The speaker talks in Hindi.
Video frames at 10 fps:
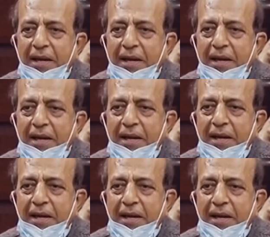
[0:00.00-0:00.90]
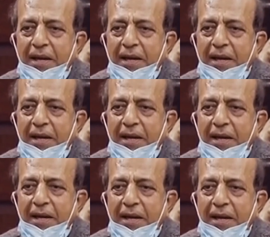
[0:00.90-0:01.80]
2026 तक
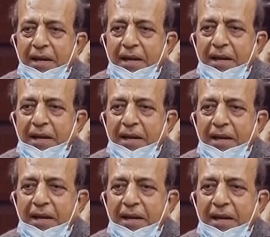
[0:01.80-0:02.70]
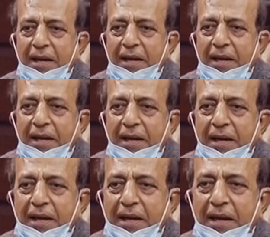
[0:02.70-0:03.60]
उनका राज्यसभा सांसद का
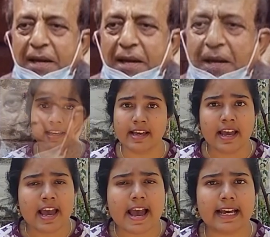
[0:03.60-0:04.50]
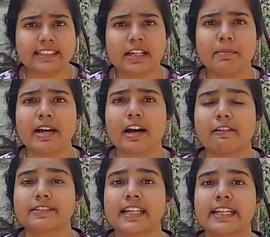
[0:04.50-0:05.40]
कार्यकाल है ऐसे में
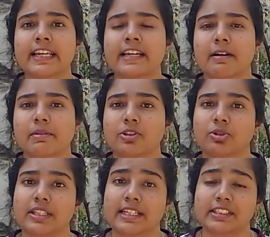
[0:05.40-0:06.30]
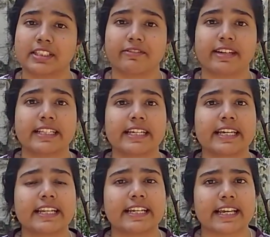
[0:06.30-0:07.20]
अवसर की कमी तो दिनेश त्रिवेदी
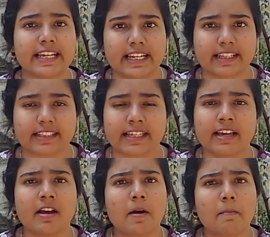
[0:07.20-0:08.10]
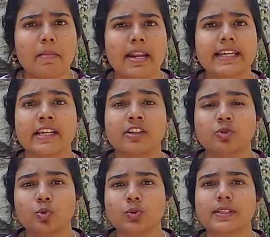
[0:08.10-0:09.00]
के लिए नहीं लगती बल्कि
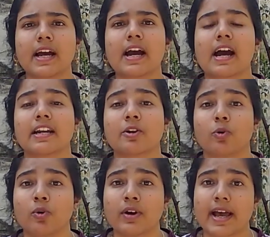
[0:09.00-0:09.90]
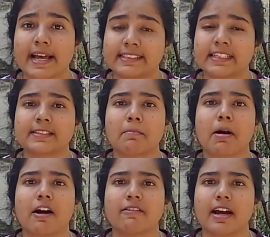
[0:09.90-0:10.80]
दूसरा कारण हो ऐसी
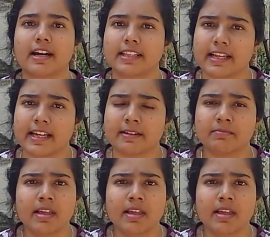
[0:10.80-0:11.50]
संभावना अधिक है